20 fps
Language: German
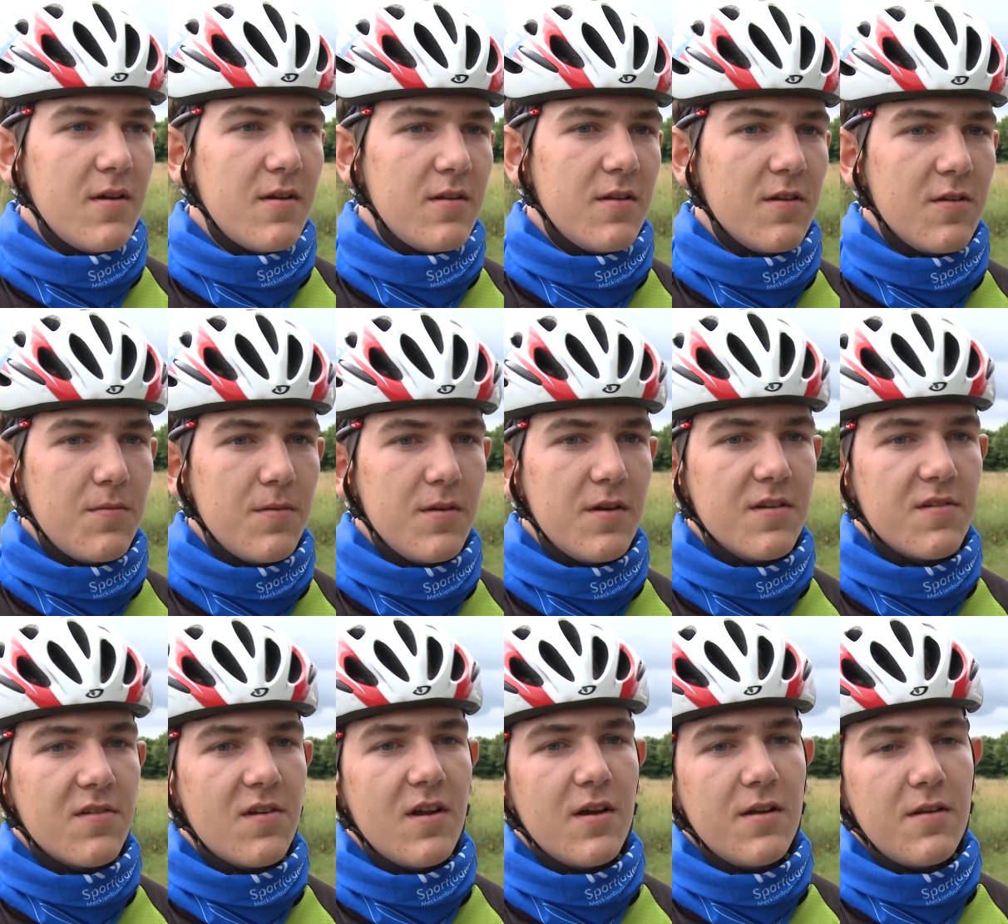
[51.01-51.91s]
dass wir
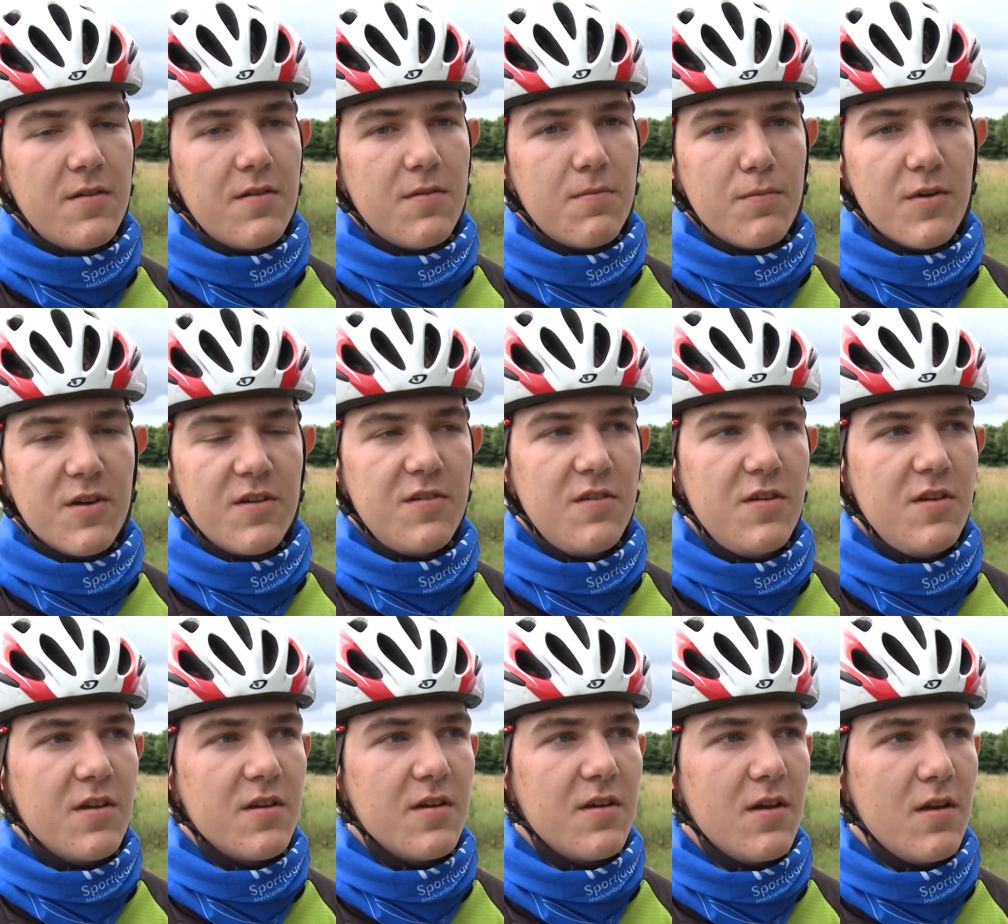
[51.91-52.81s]
das Land
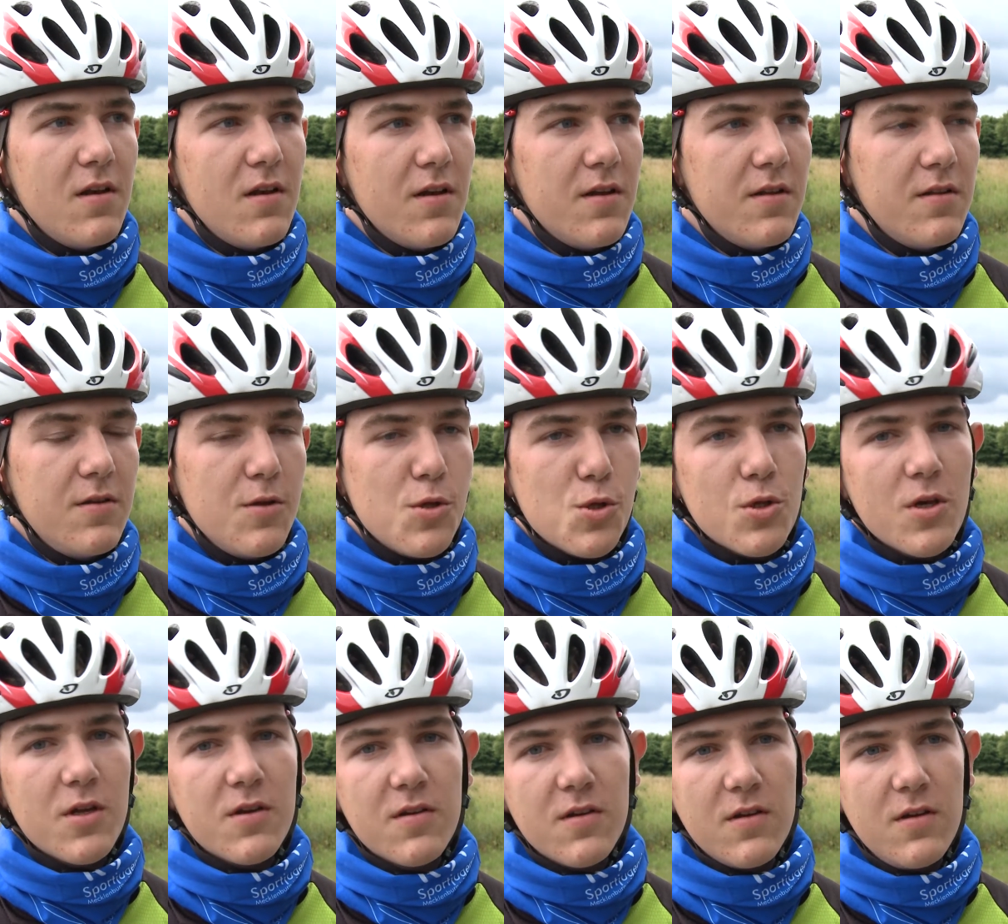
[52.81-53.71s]
Brasilien kennenlernen, die
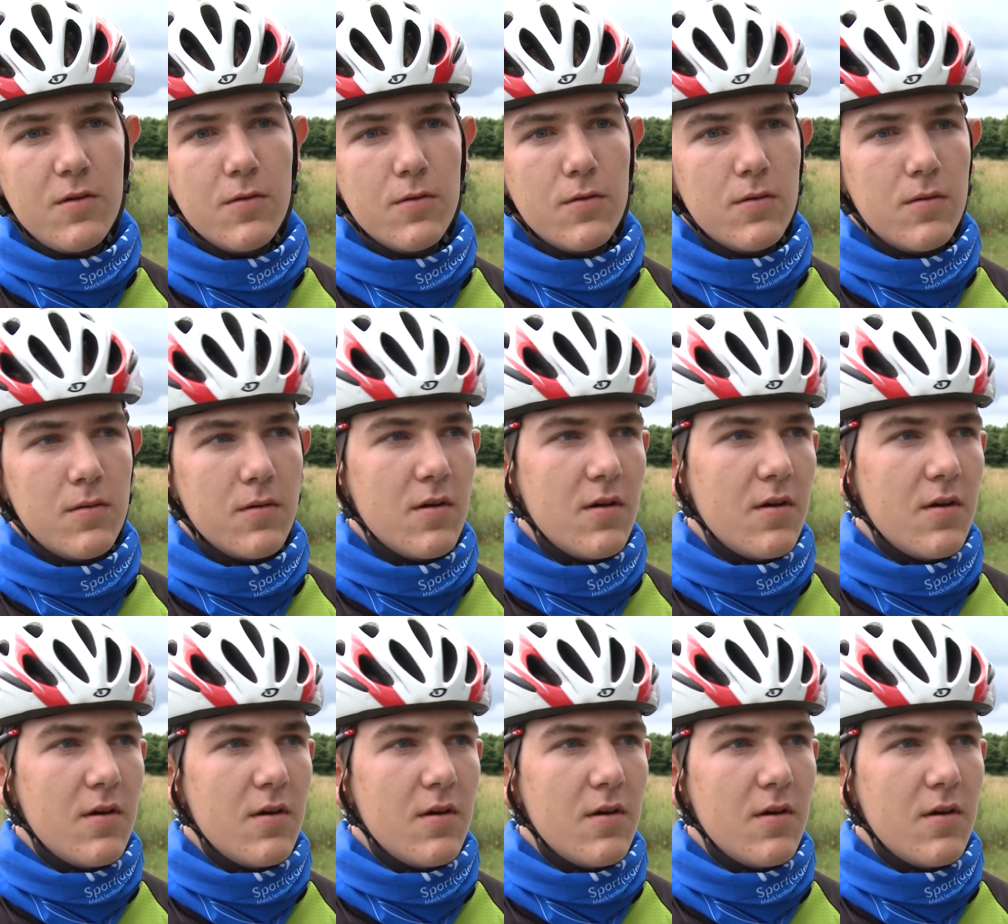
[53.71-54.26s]
Stadt Rio,